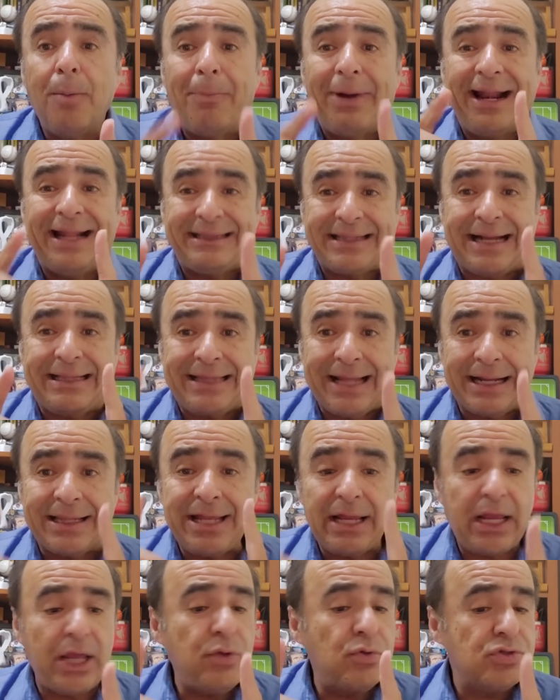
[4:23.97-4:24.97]
para tratar
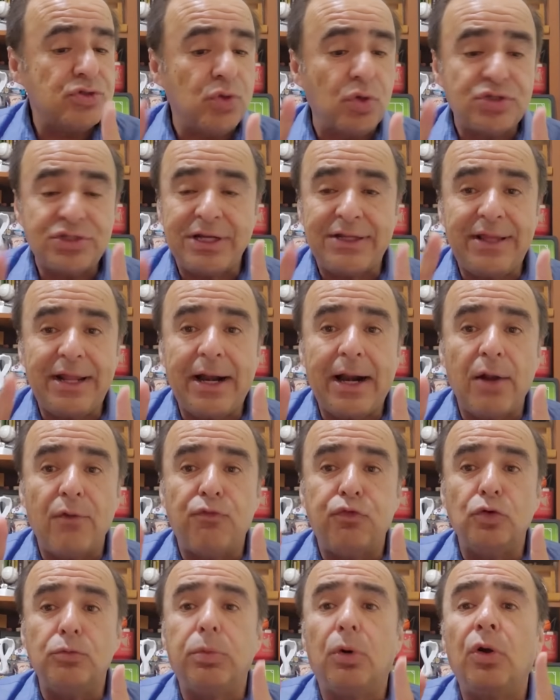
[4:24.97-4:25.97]
de que ellos dos
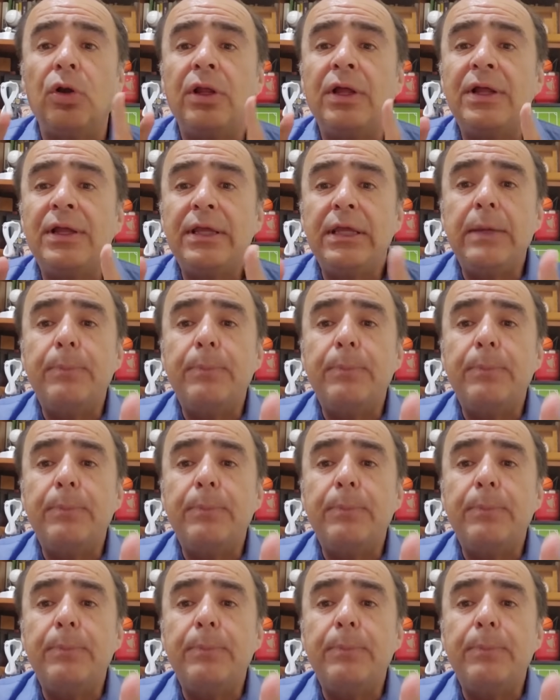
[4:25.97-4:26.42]
generaran fútbol